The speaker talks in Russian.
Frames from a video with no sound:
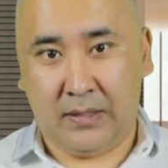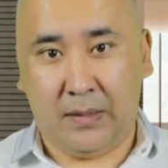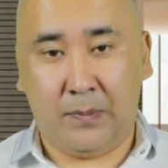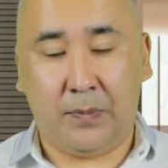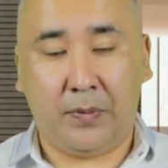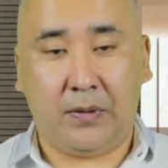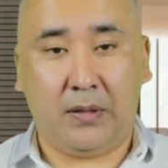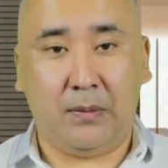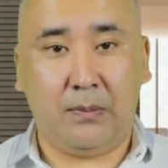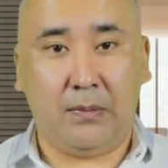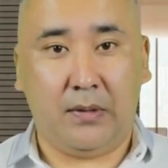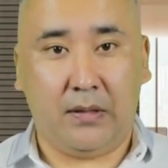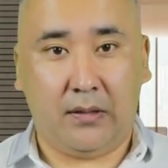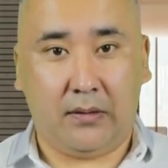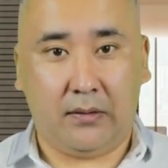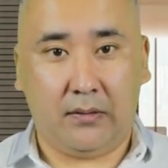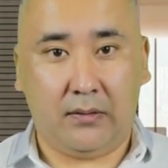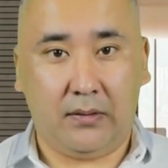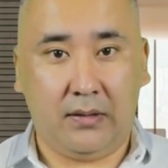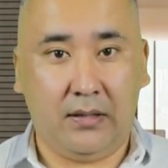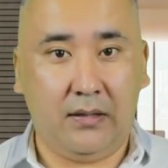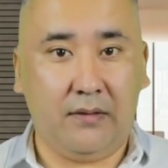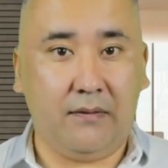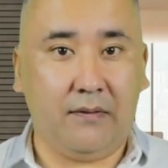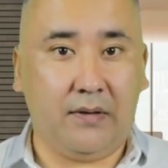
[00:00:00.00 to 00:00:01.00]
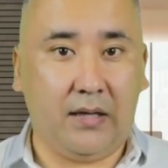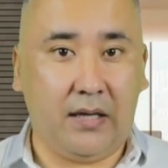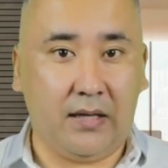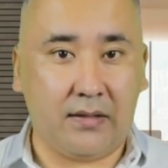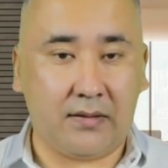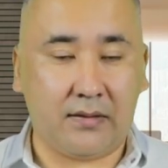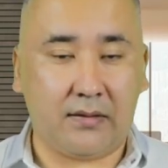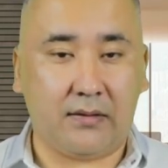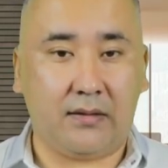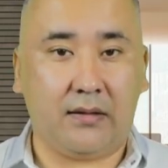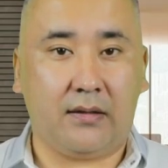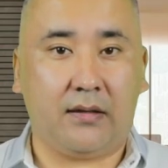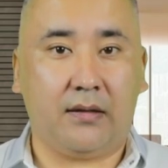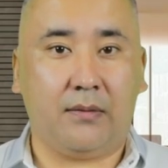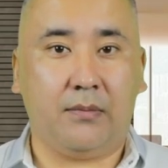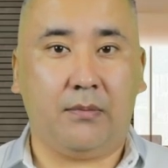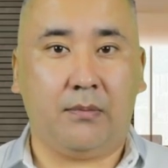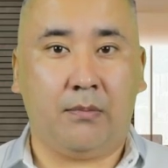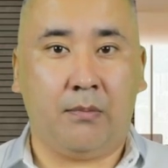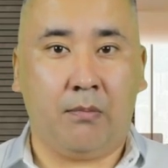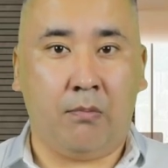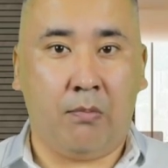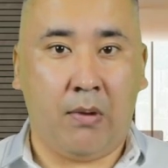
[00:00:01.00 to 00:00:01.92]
например, инвесторам,